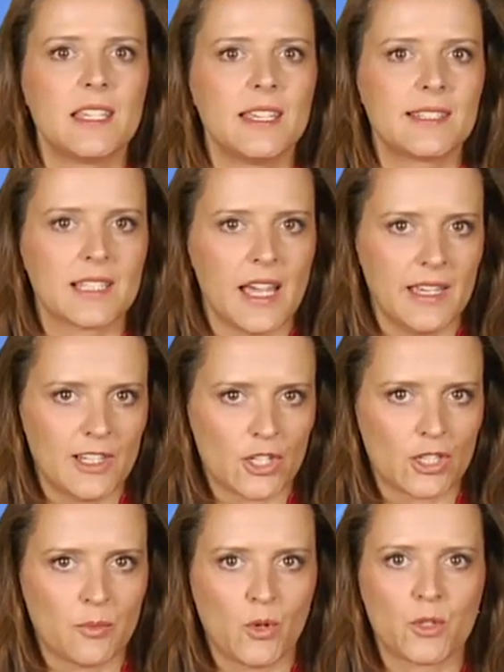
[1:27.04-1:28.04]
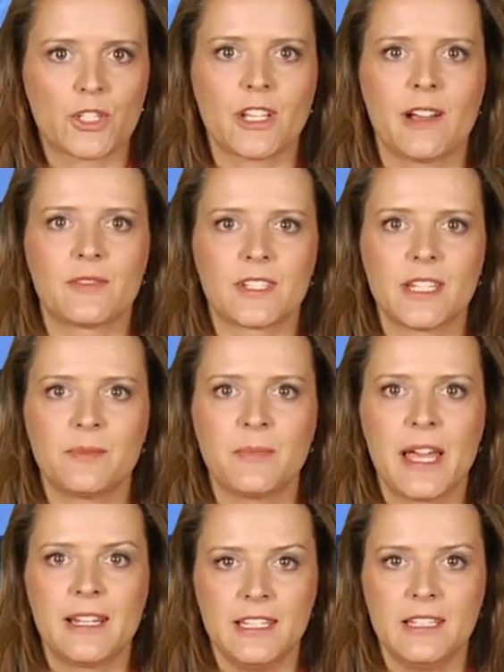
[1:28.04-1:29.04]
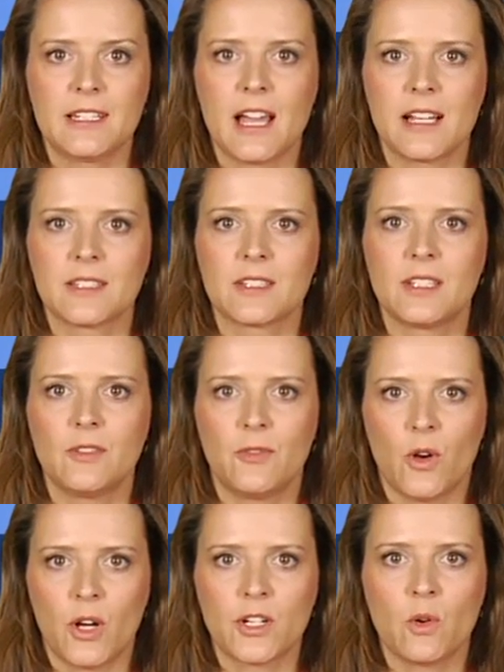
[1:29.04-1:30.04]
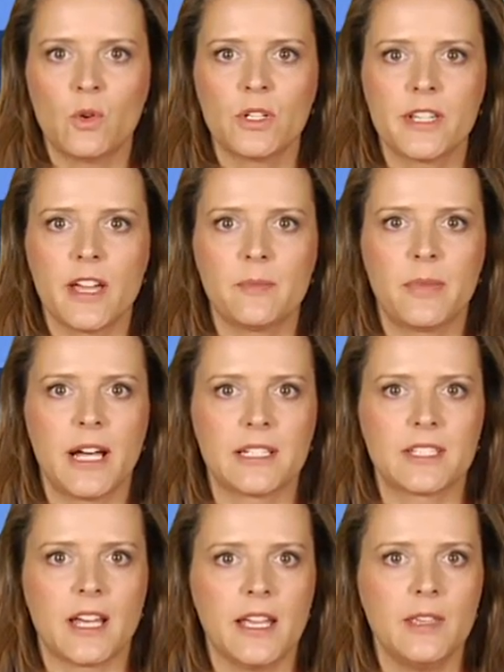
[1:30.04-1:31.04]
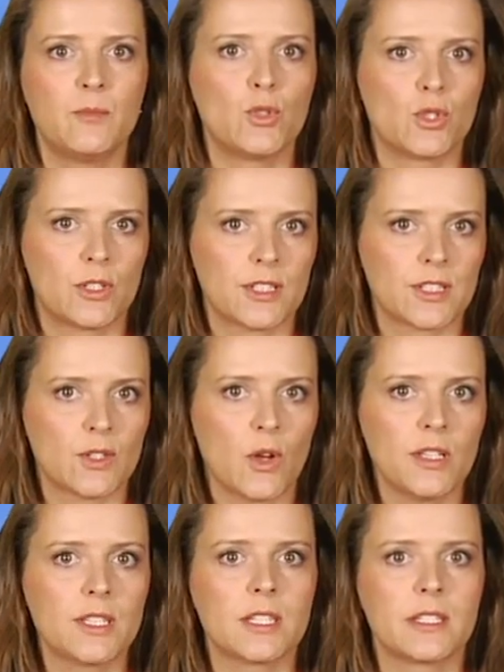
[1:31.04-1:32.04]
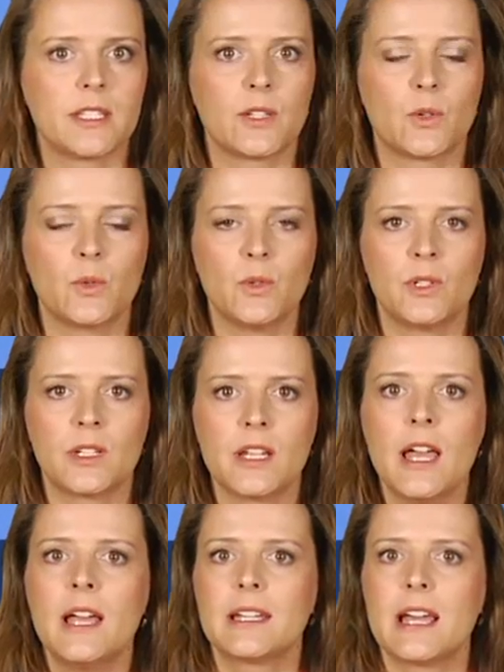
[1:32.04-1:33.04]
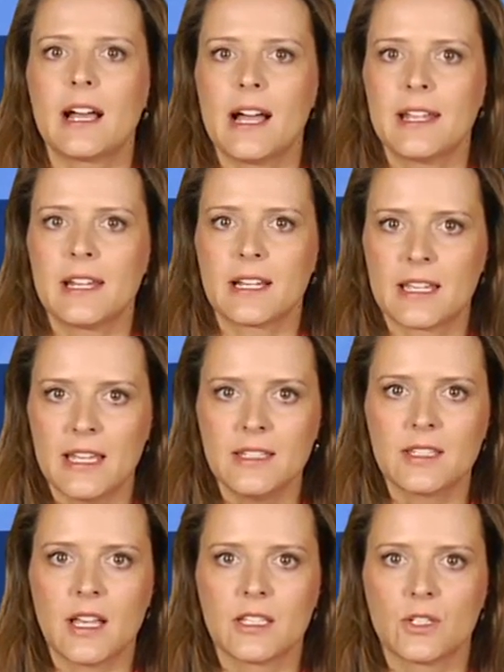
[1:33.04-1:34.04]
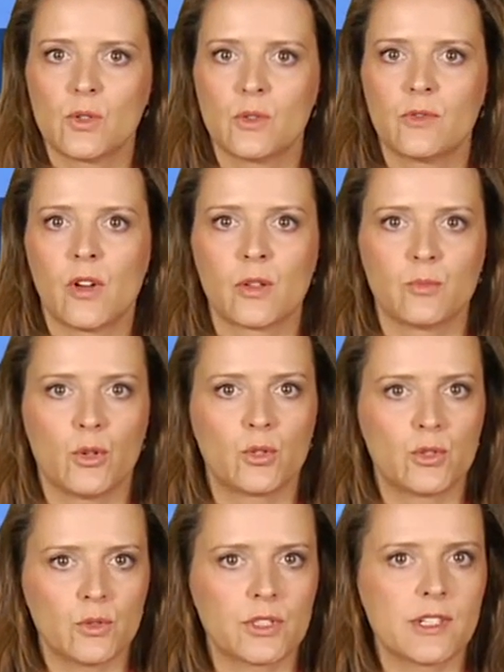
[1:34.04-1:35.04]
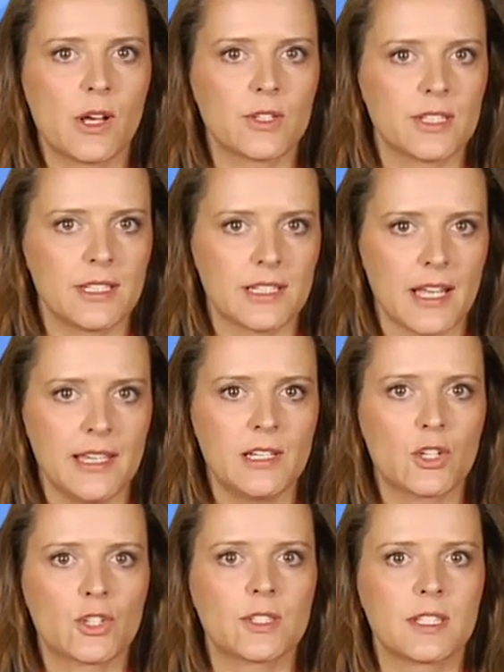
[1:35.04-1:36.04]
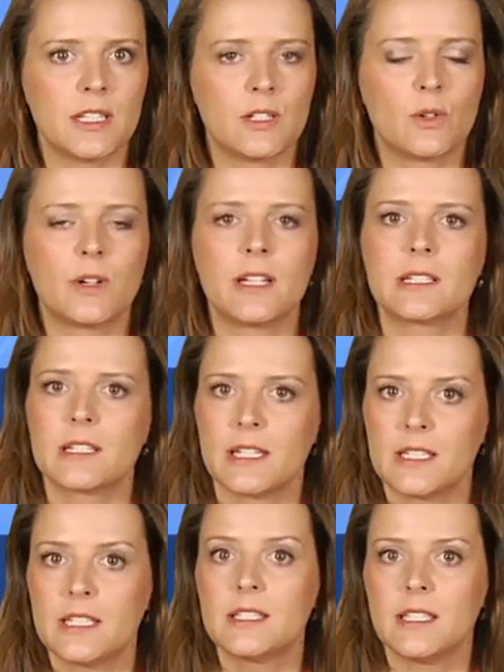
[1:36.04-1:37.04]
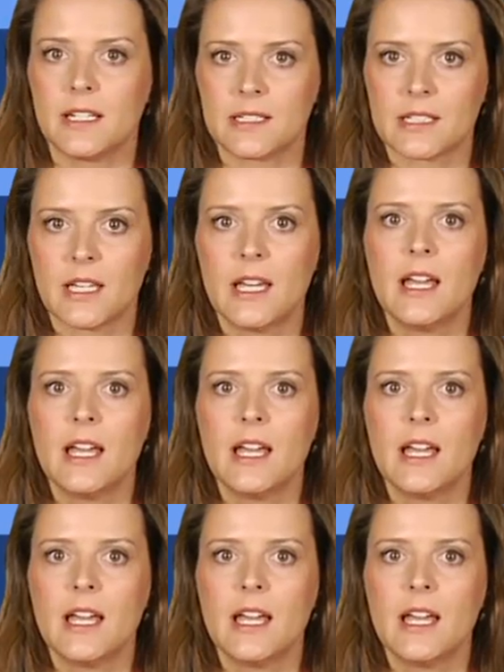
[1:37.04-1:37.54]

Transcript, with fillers: Die israelische Botschaft in Berlin hat die Forderung der Partei Bündnis 90 Die Grünen nach einer Kennzeichnung von Produkten aus israelischen Siedlungen kritisiert.